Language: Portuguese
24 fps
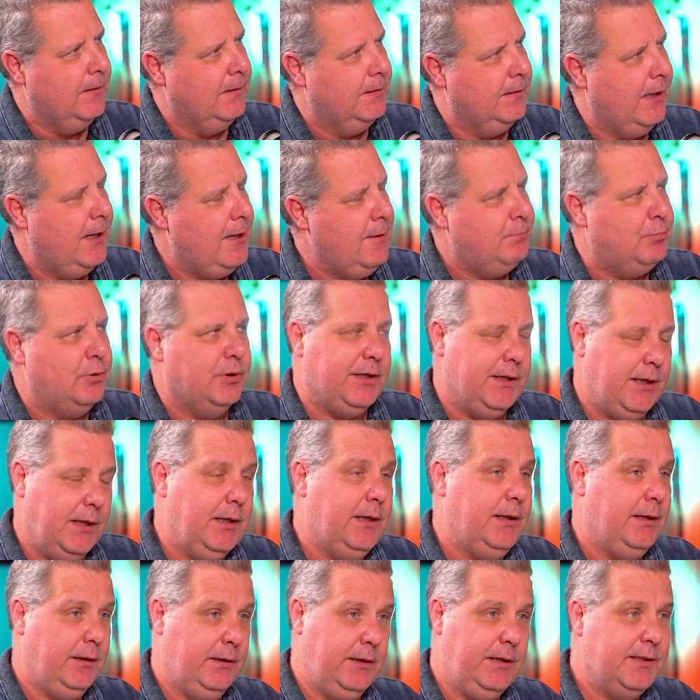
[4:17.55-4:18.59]
Né?
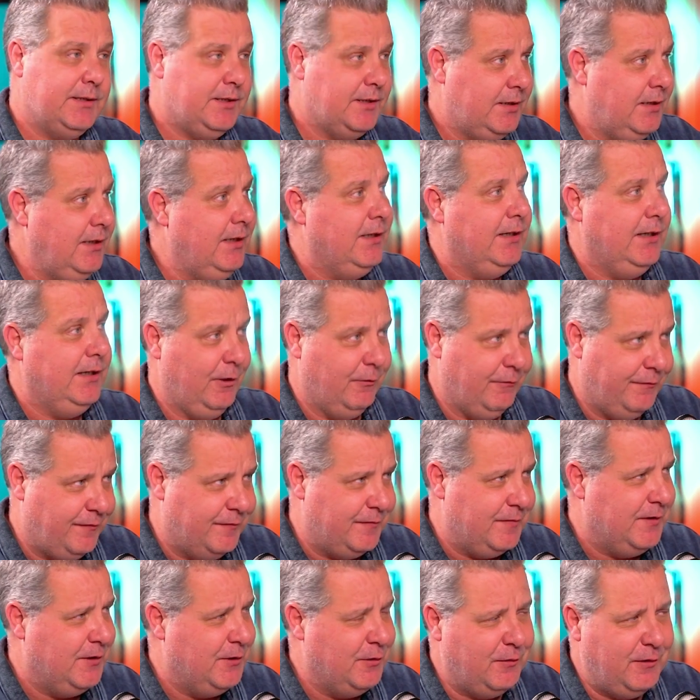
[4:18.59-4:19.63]
Porque, e assim, eu,
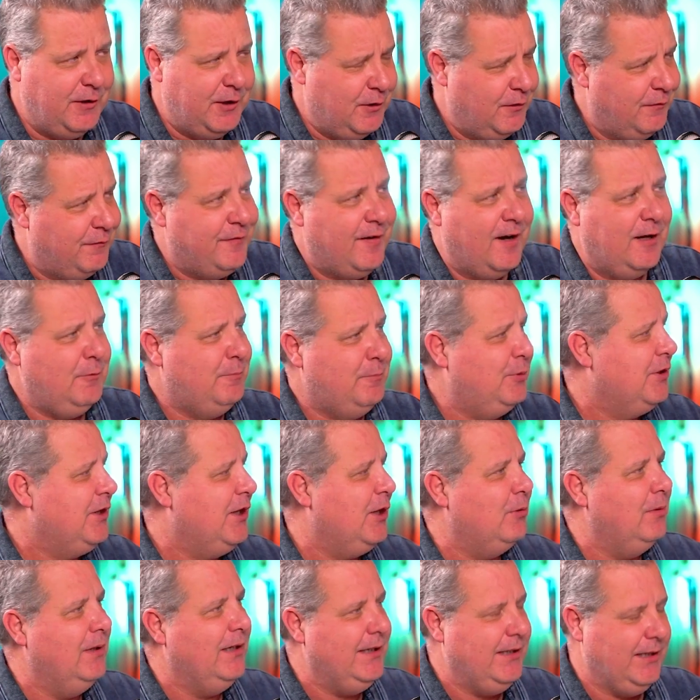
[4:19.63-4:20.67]
eu, não, eu não falo porque
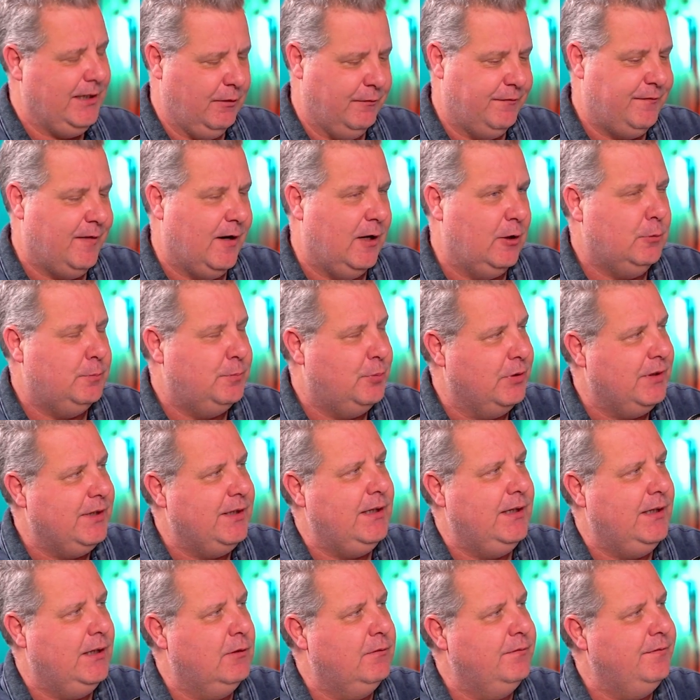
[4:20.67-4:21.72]
eu li, eu falo
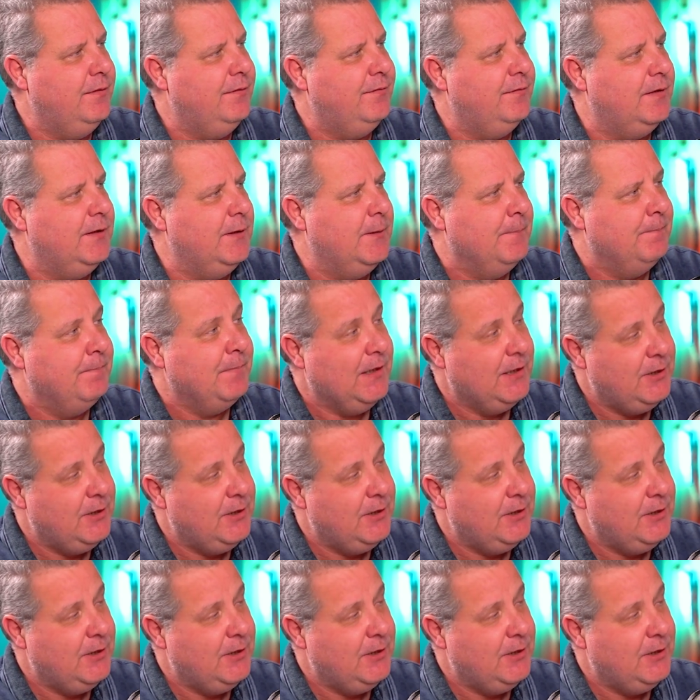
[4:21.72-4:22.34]
porque Viveu. eu vivi.